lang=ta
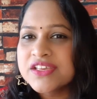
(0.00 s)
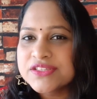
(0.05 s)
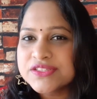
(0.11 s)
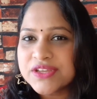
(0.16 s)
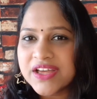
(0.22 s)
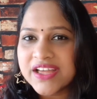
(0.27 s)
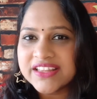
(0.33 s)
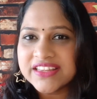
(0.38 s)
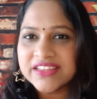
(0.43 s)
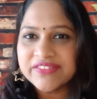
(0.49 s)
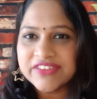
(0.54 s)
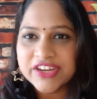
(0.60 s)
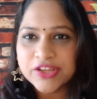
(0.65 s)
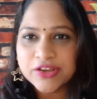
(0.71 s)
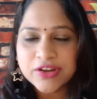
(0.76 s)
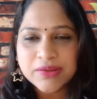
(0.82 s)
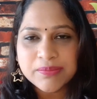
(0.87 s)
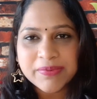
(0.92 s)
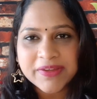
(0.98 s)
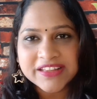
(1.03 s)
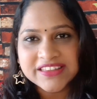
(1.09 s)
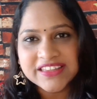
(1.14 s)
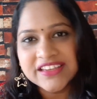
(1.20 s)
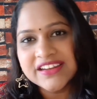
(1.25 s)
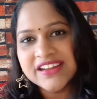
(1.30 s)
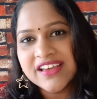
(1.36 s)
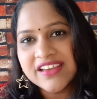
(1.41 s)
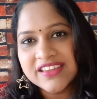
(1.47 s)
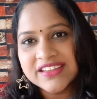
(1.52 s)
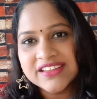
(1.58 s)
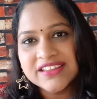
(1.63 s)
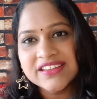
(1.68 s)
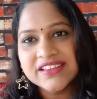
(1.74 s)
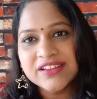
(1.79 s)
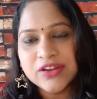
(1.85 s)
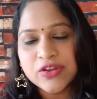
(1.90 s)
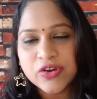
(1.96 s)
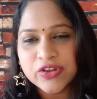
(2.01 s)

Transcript: ஸோ அந்த வீடியோவில் பார்த்தீங்கன்னா இந்த